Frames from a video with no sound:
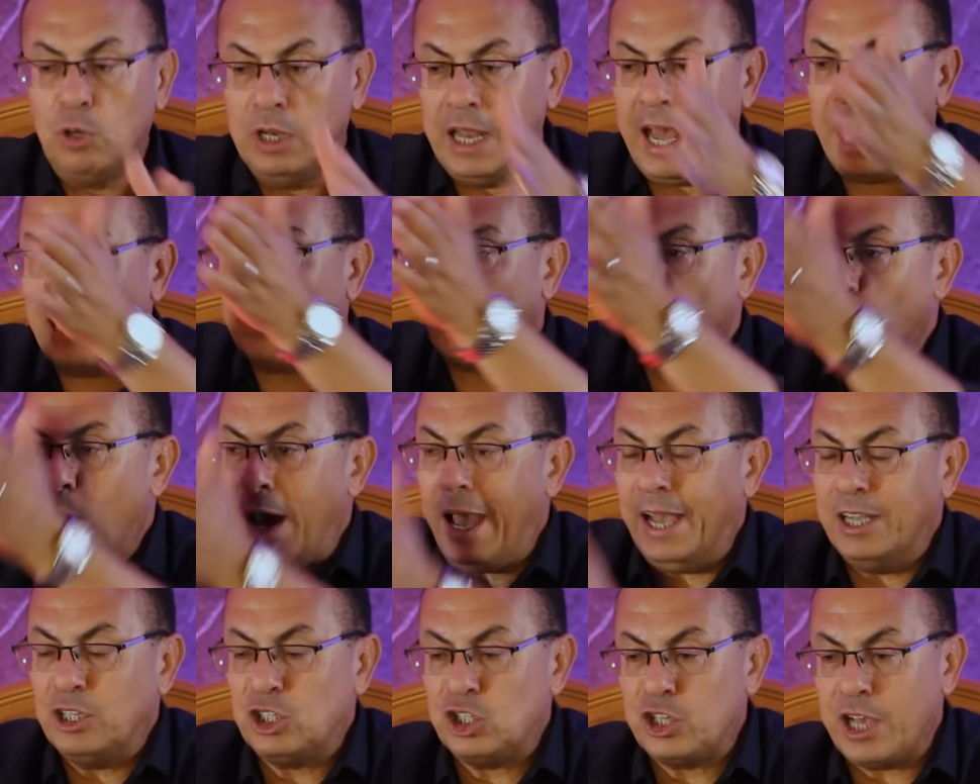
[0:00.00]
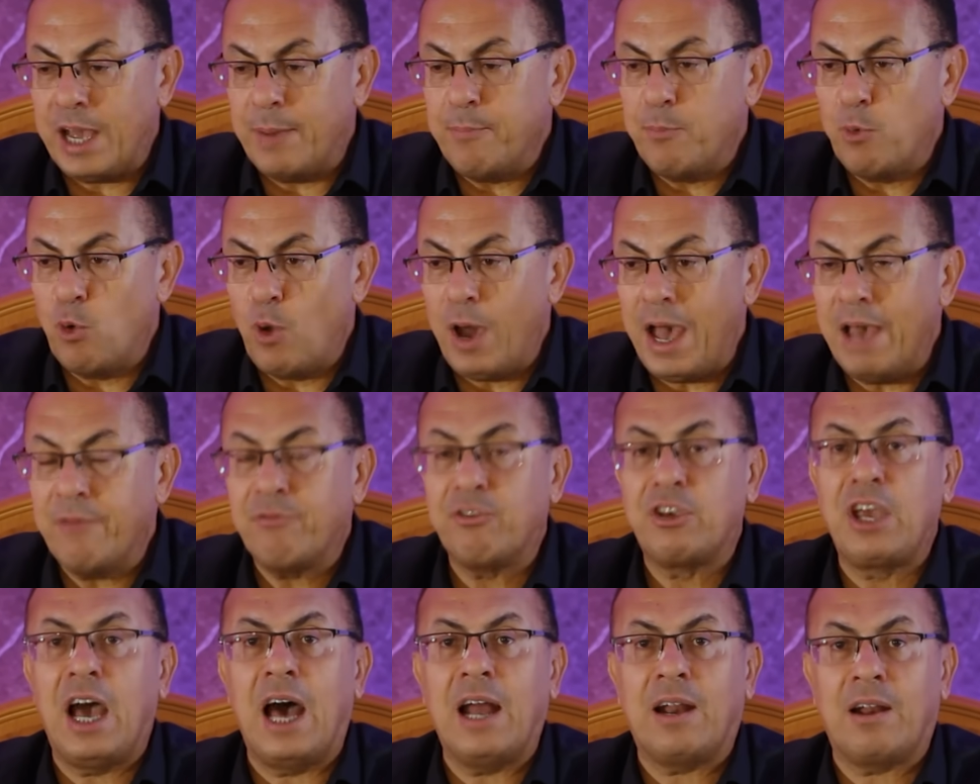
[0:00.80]
لقت واحد شاب
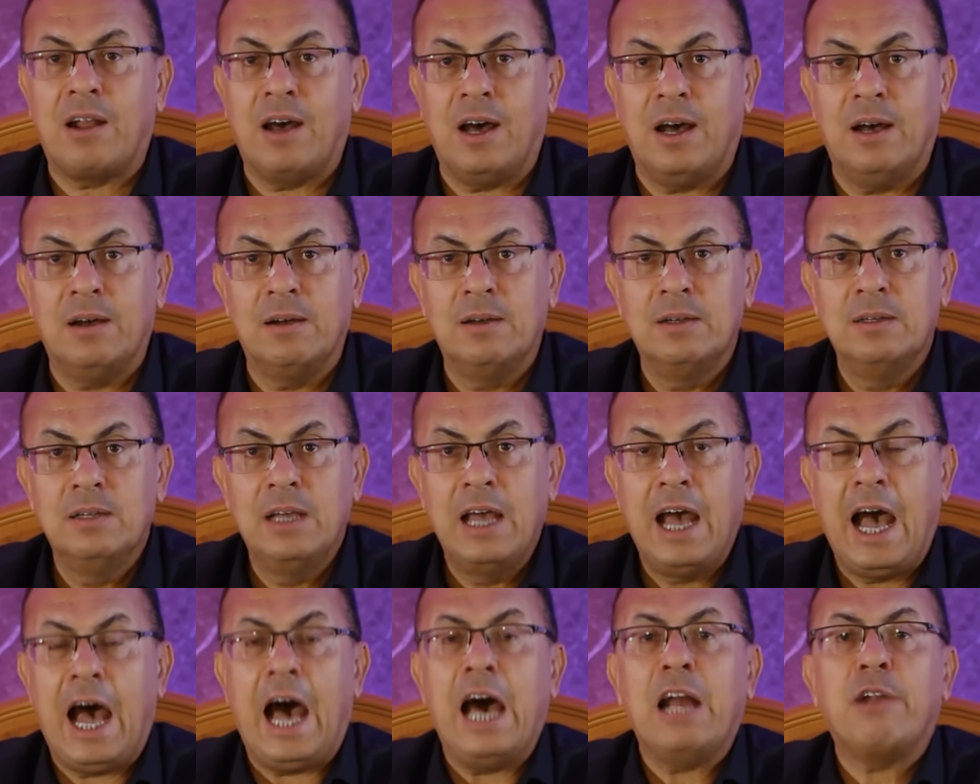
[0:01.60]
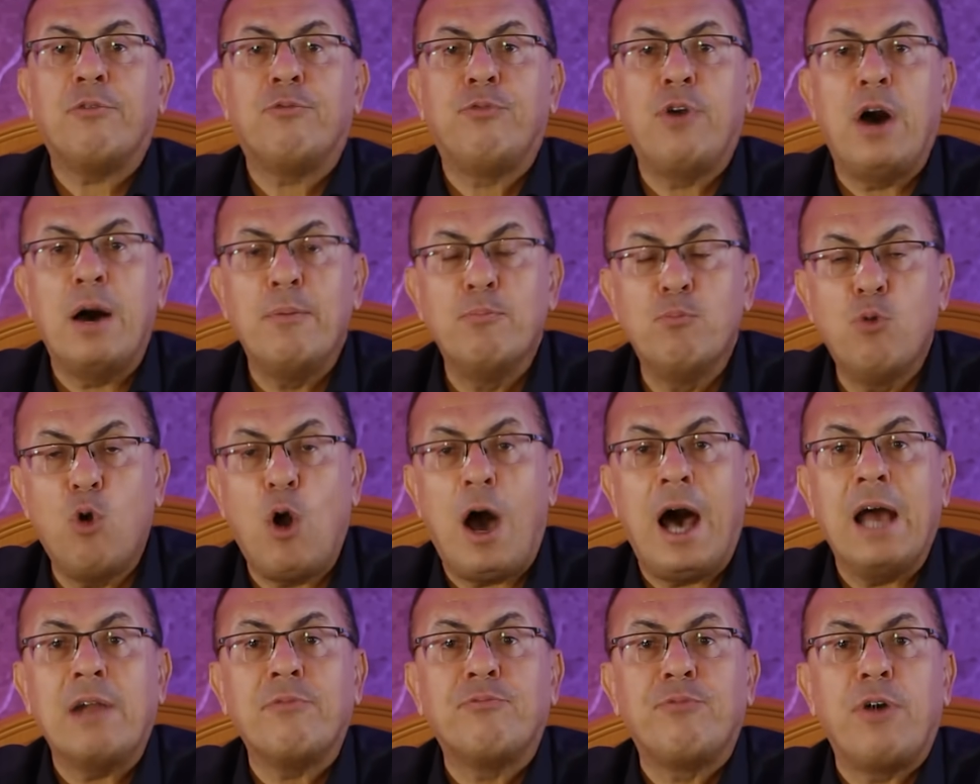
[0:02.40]
واقف جارها عارف امه
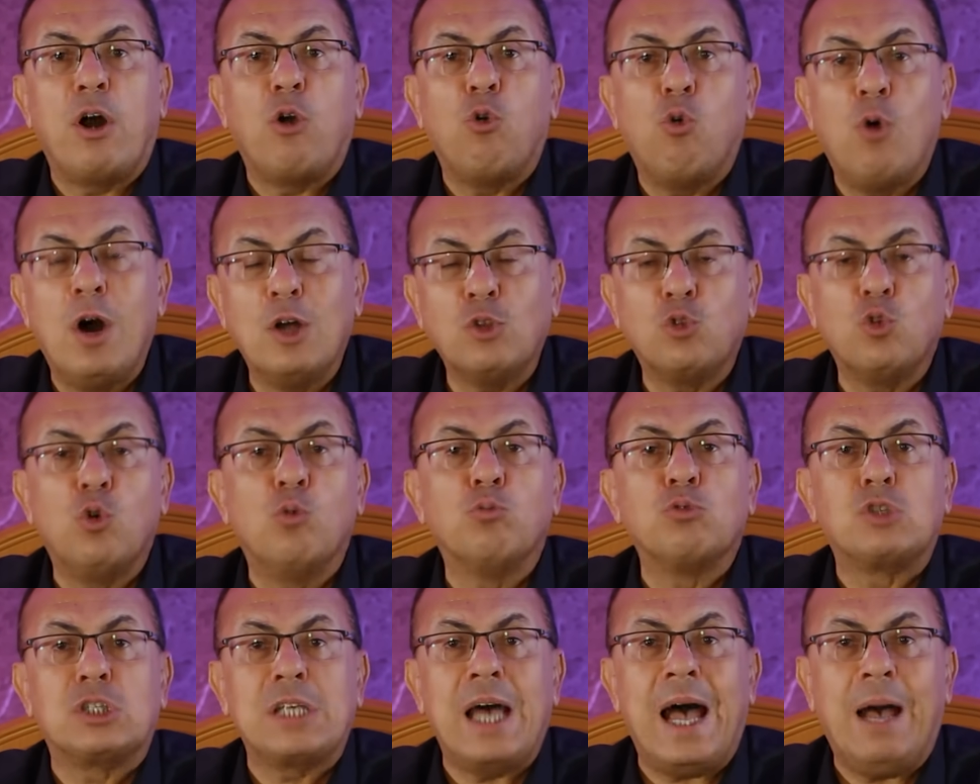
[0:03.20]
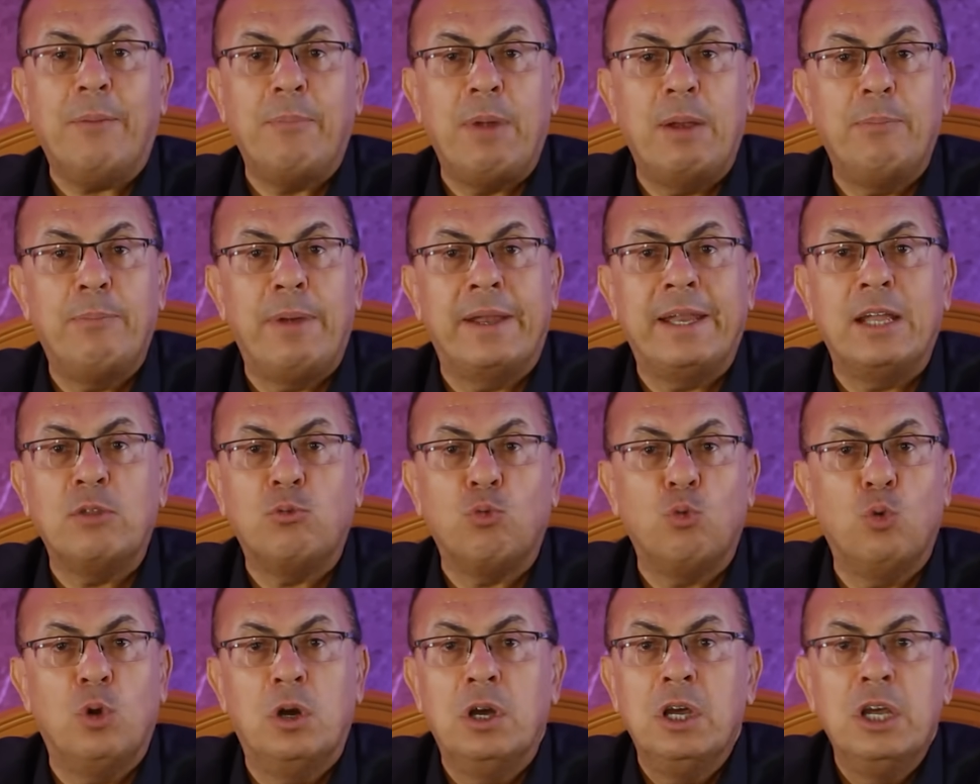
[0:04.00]
وعارفه اخواته ومصاحبة
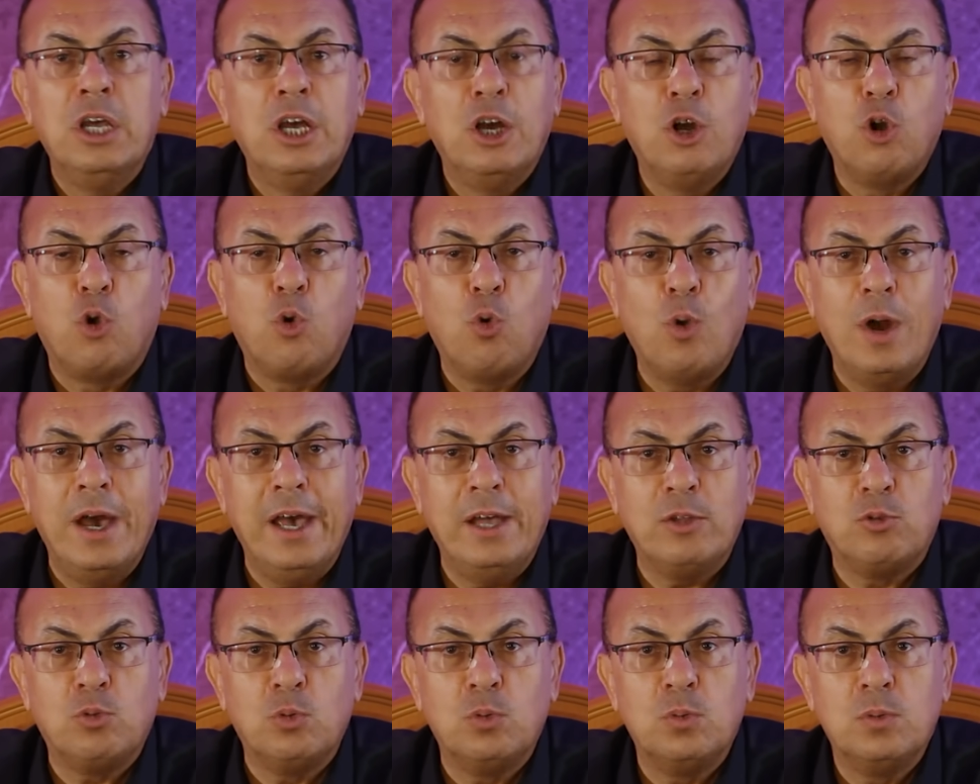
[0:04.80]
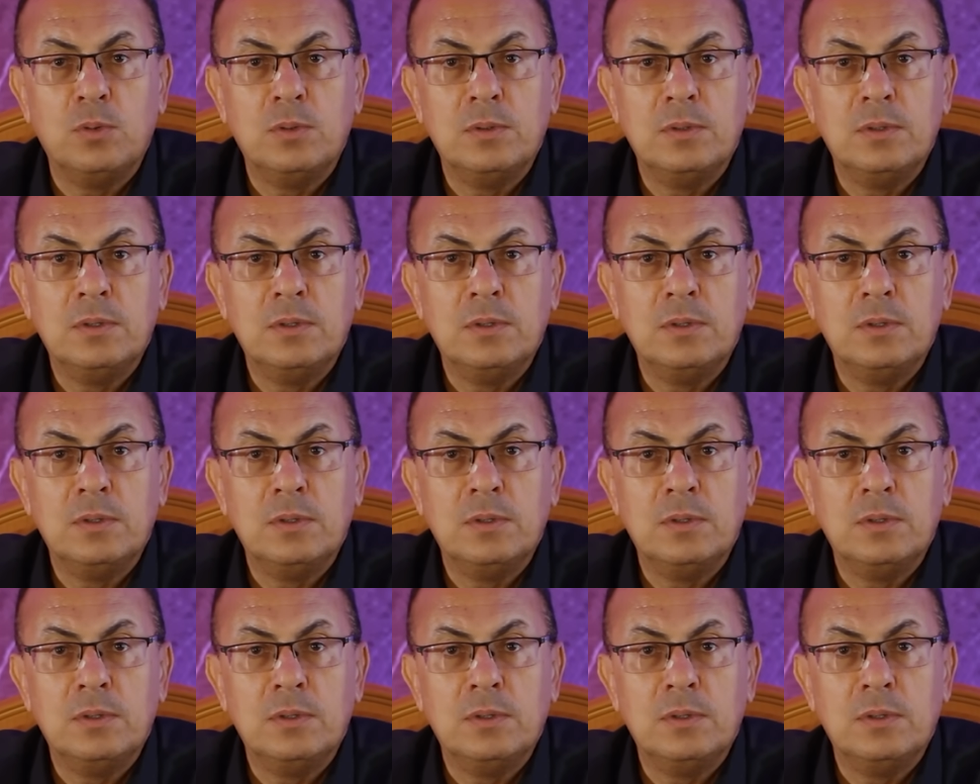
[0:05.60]
البنات واخواته